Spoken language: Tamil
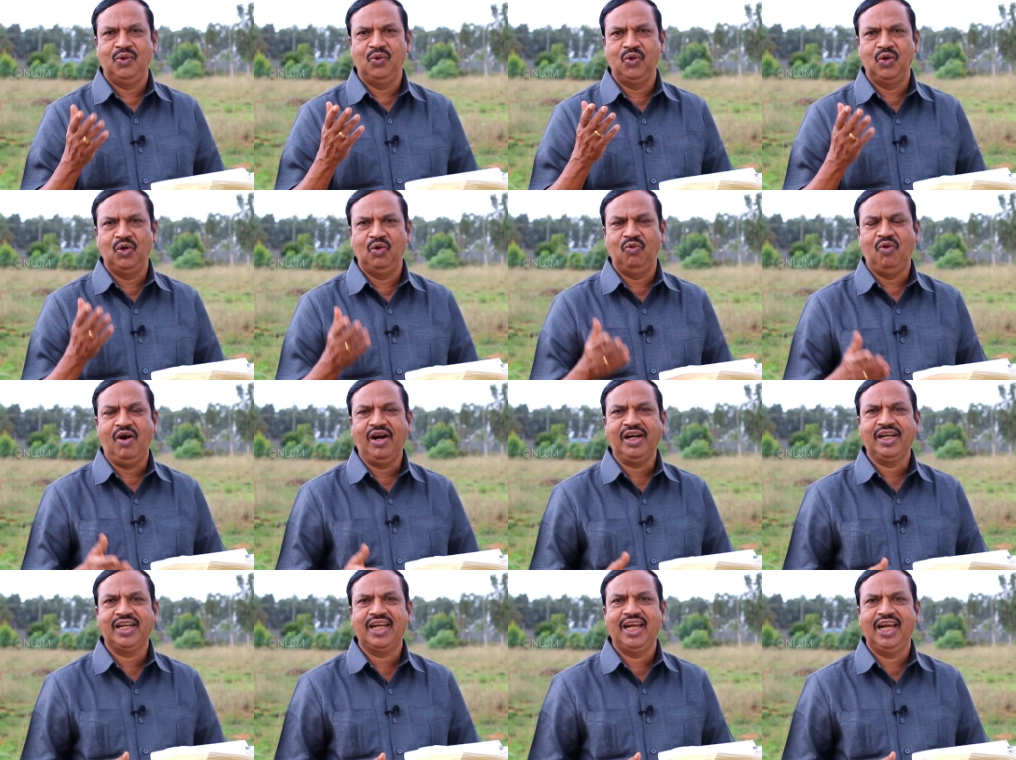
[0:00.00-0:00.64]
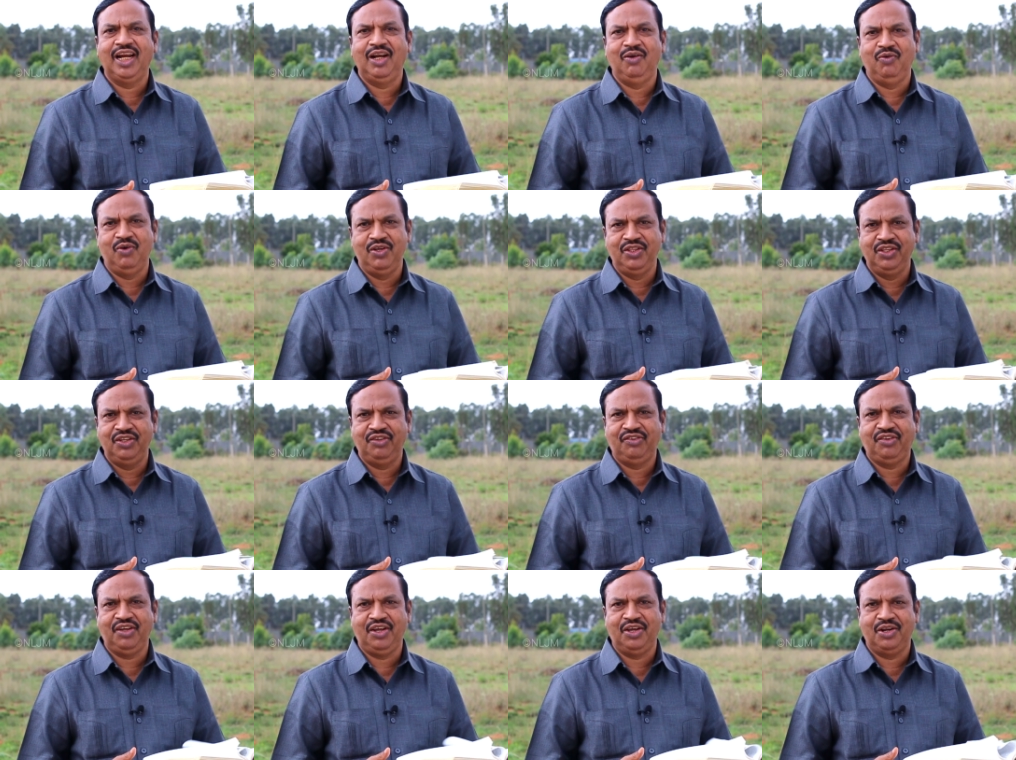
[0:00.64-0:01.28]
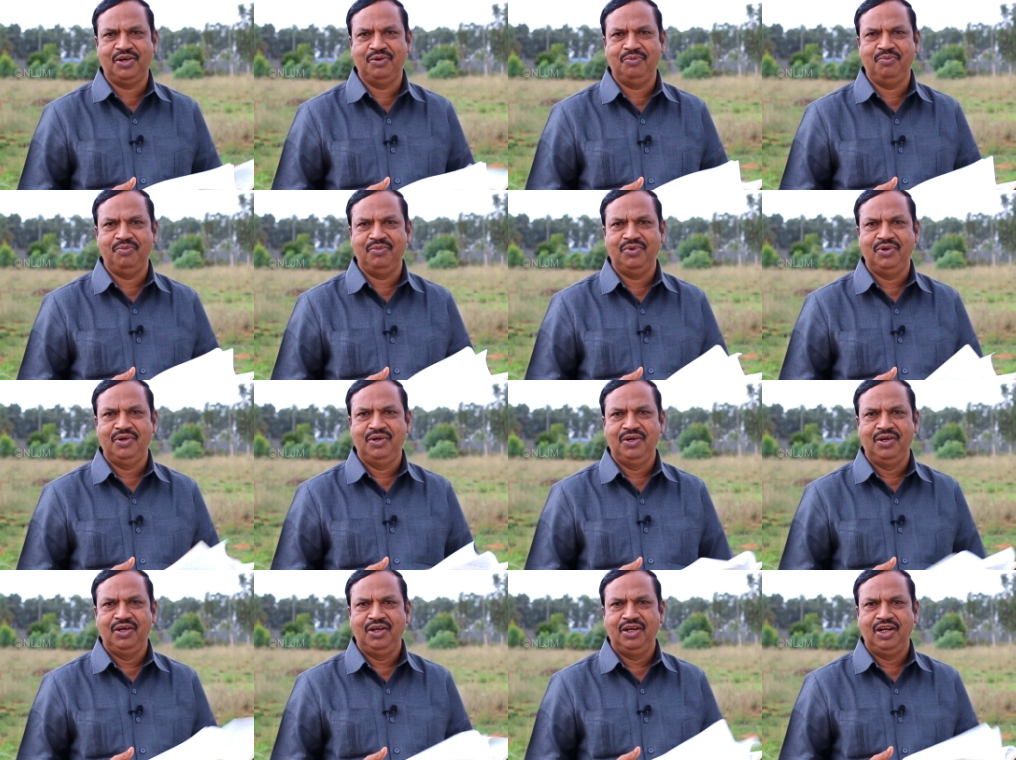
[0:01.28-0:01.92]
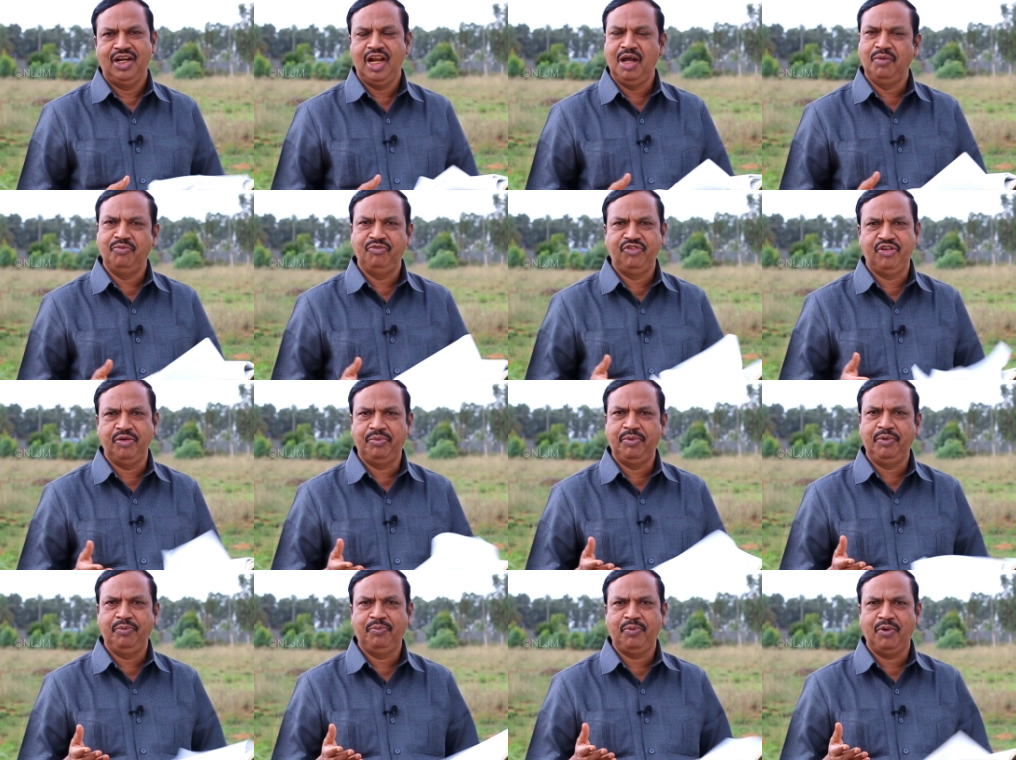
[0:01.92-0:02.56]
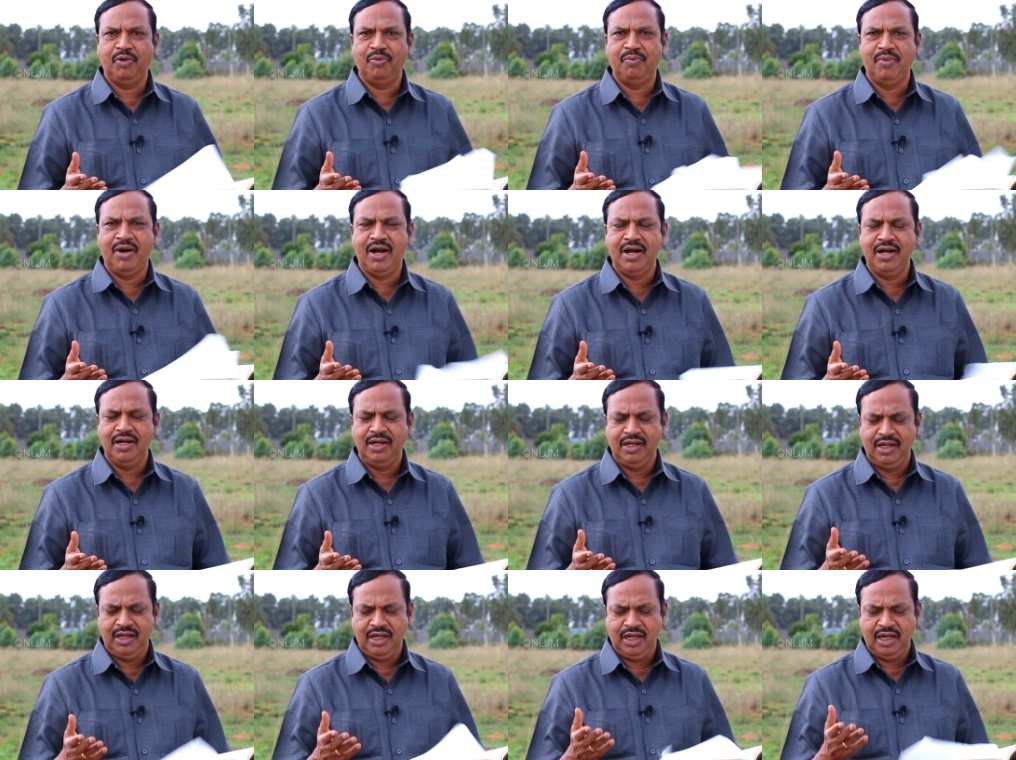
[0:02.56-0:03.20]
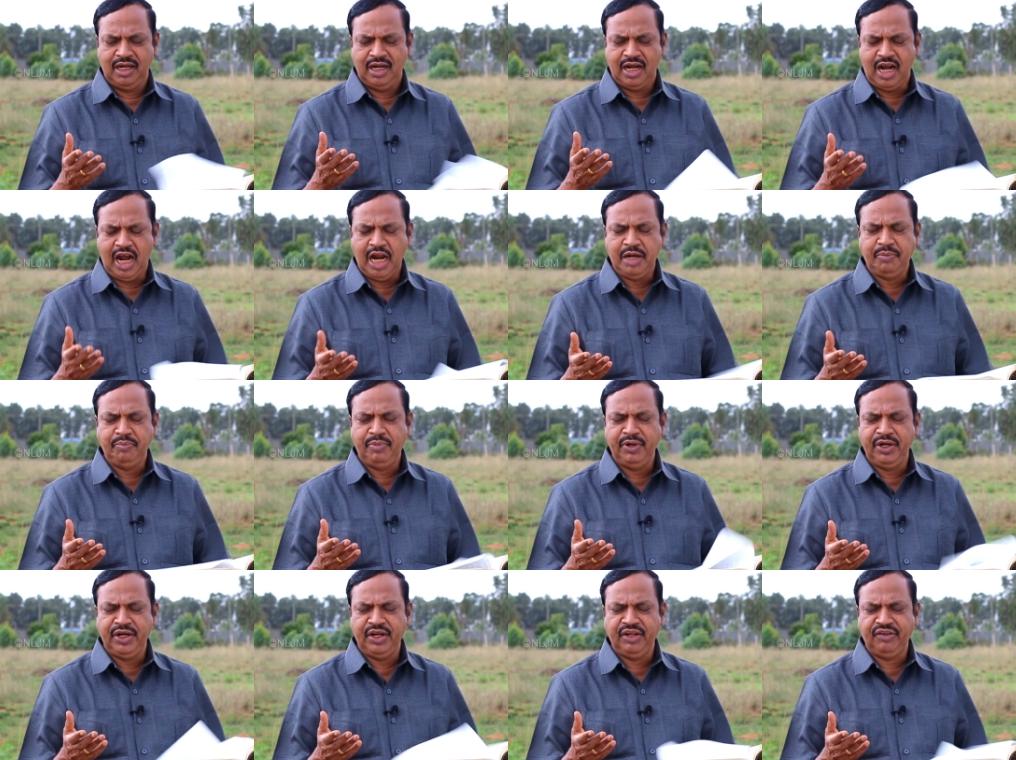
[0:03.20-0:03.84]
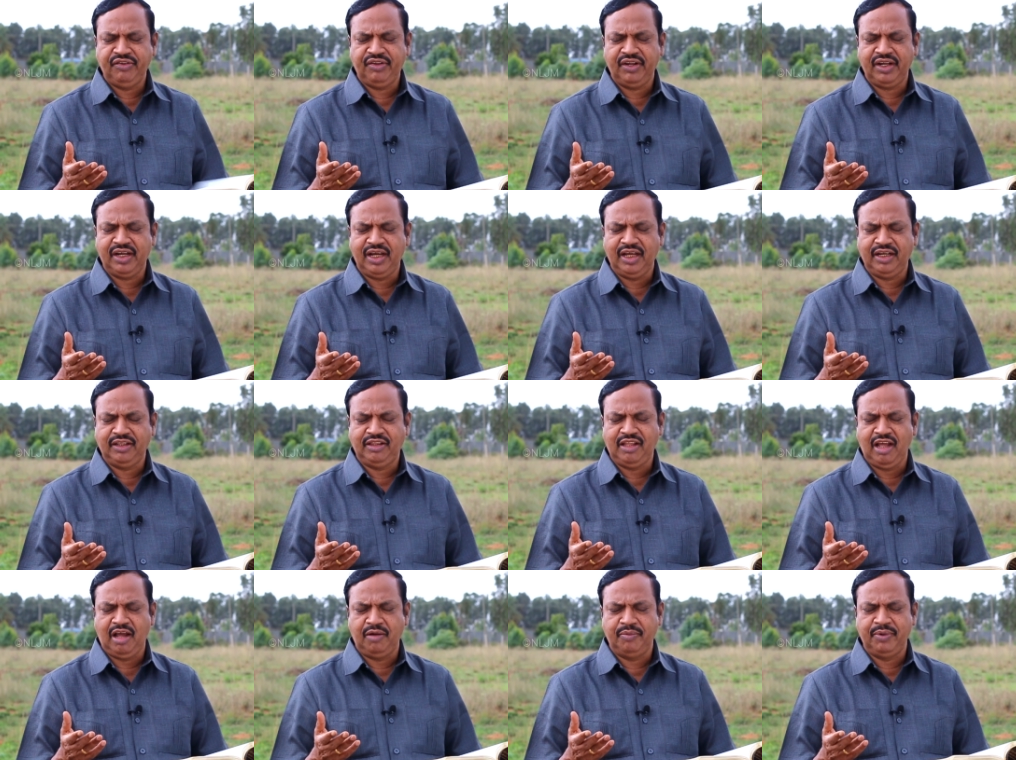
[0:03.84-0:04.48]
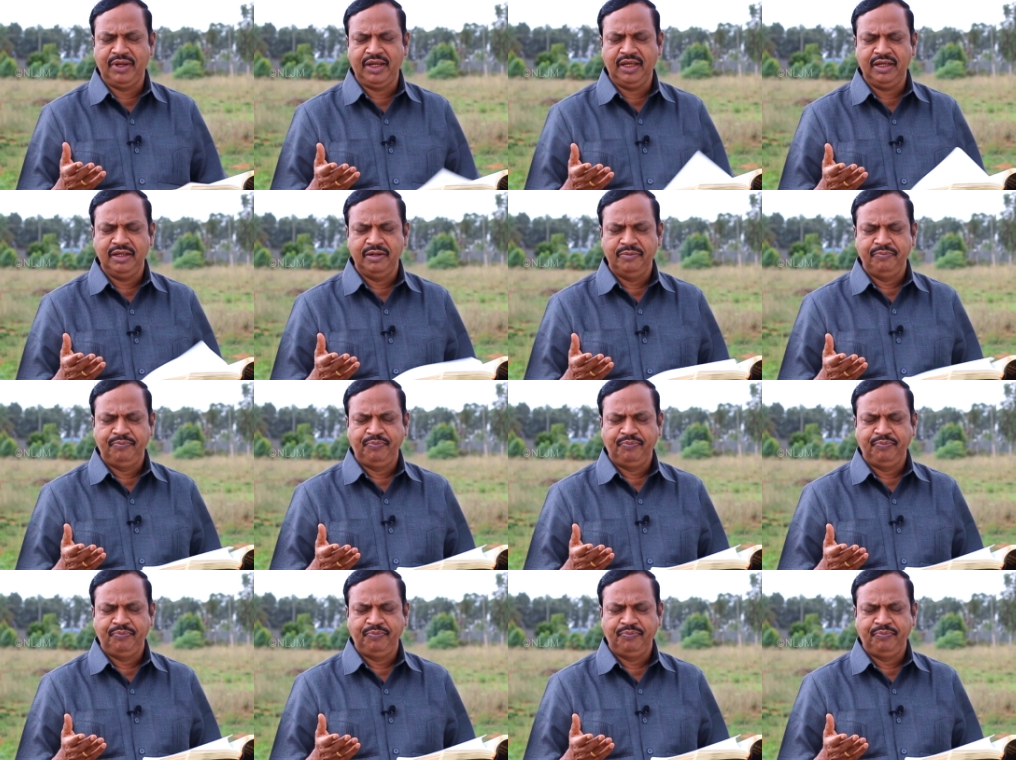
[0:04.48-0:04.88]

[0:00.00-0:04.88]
உங்கள் வாழ்க்கையில் வந்து சேரும் நாம் ஜெபிப்போமா அன்பின் நேசகர்த்தாவே